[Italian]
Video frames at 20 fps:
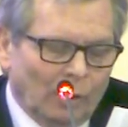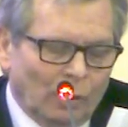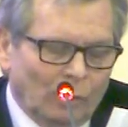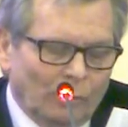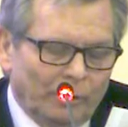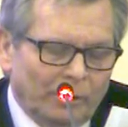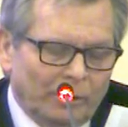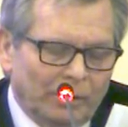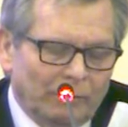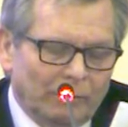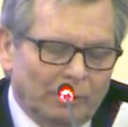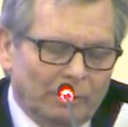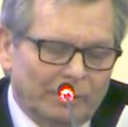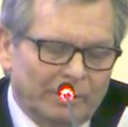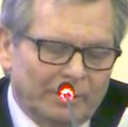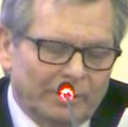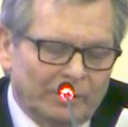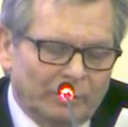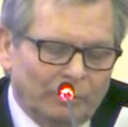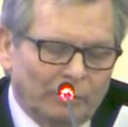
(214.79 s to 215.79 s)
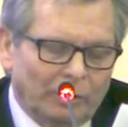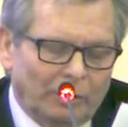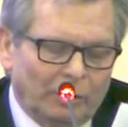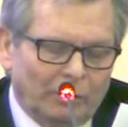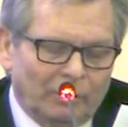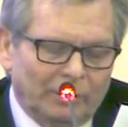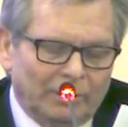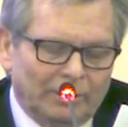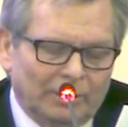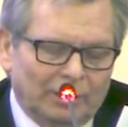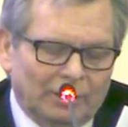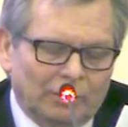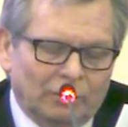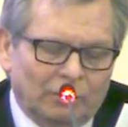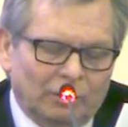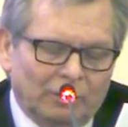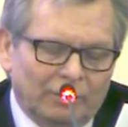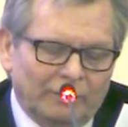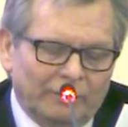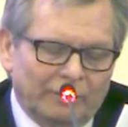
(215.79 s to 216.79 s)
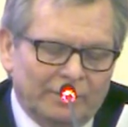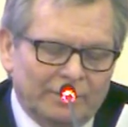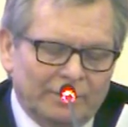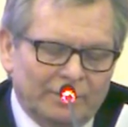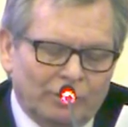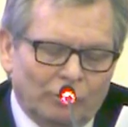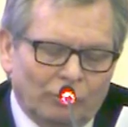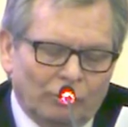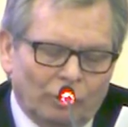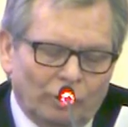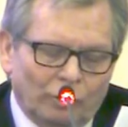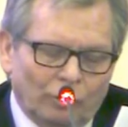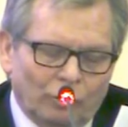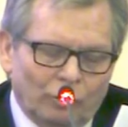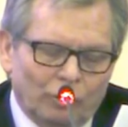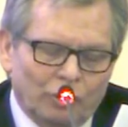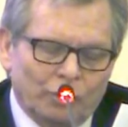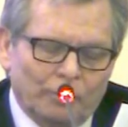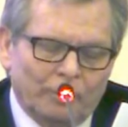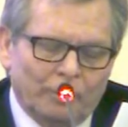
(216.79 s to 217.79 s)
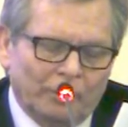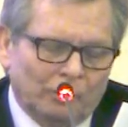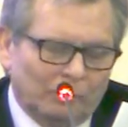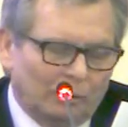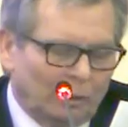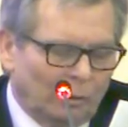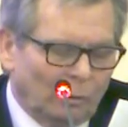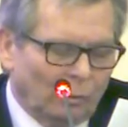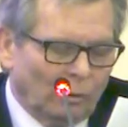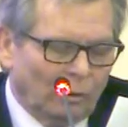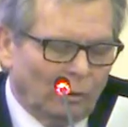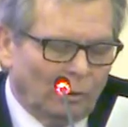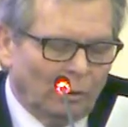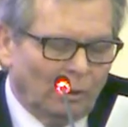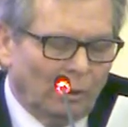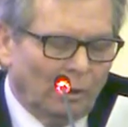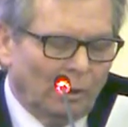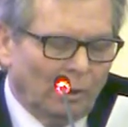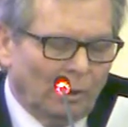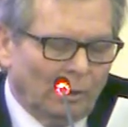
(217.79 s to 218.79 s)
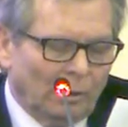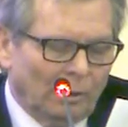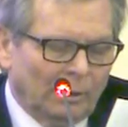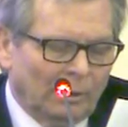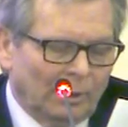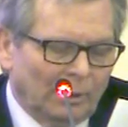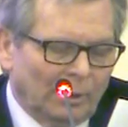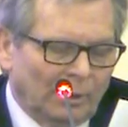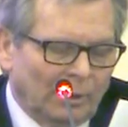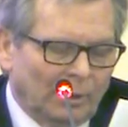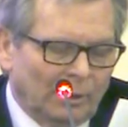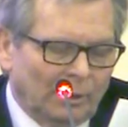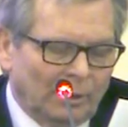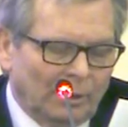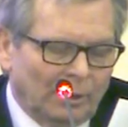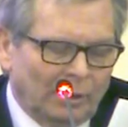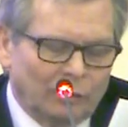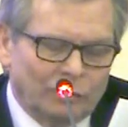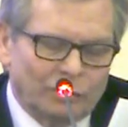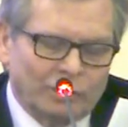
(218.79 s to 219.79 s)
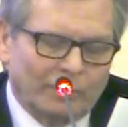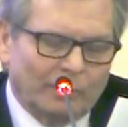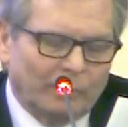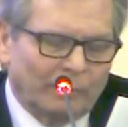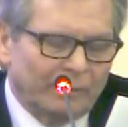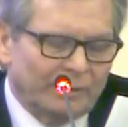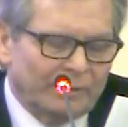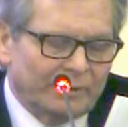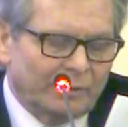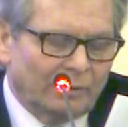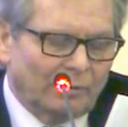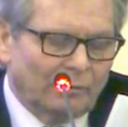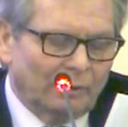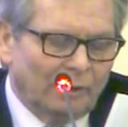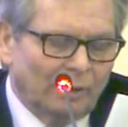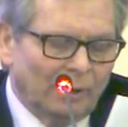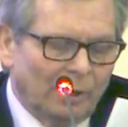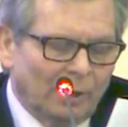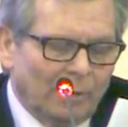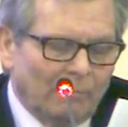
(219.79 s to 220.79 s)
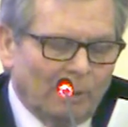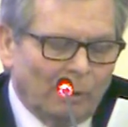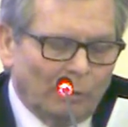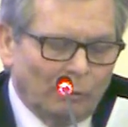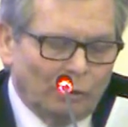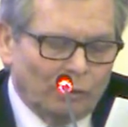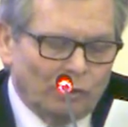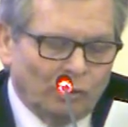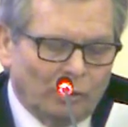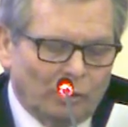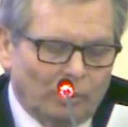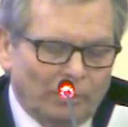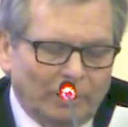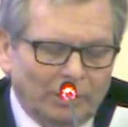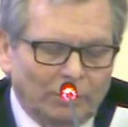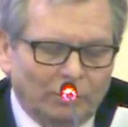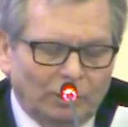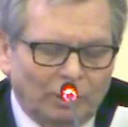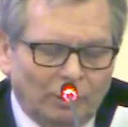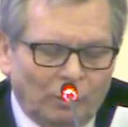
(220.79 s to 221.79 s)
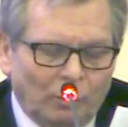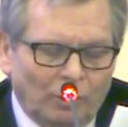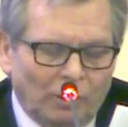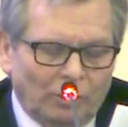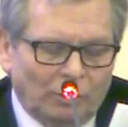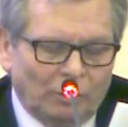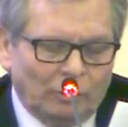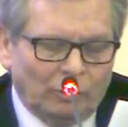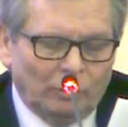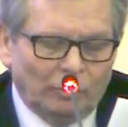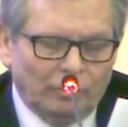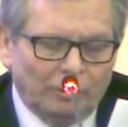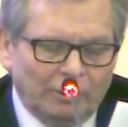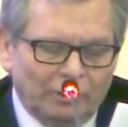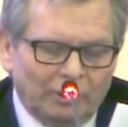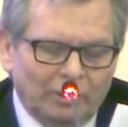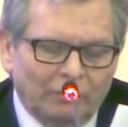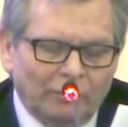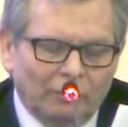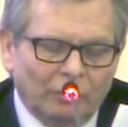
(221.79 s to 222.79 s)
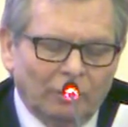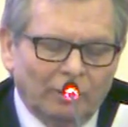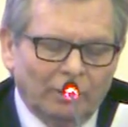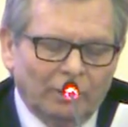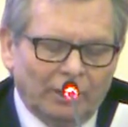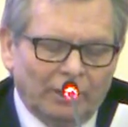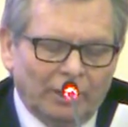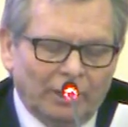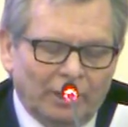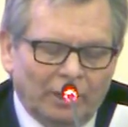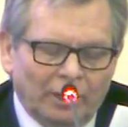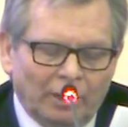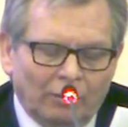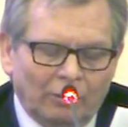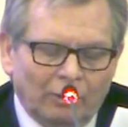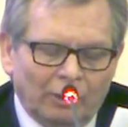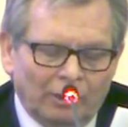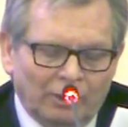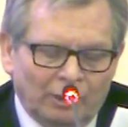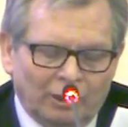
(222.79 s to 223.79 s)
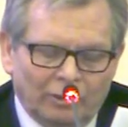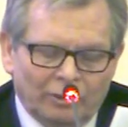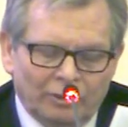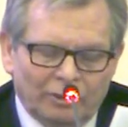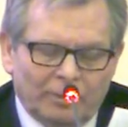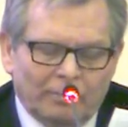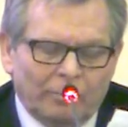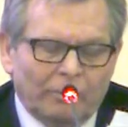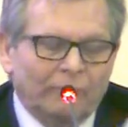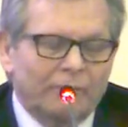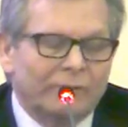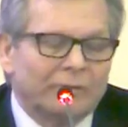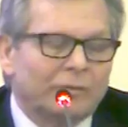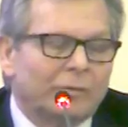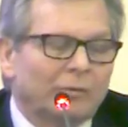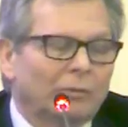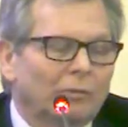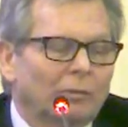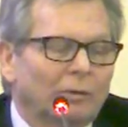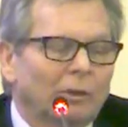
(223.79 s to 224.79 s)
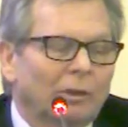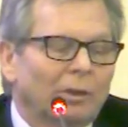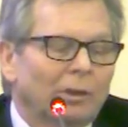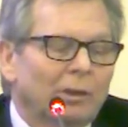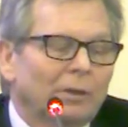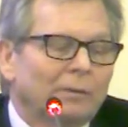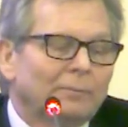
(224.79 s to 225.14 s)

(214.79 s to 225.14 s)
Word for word: L'obiettivo da perseguire non è tanto la definizione o il riconoscimento del ruolo della, della nostra professione, ma un aggiornamento del quadro normativo che regoli la nostra professione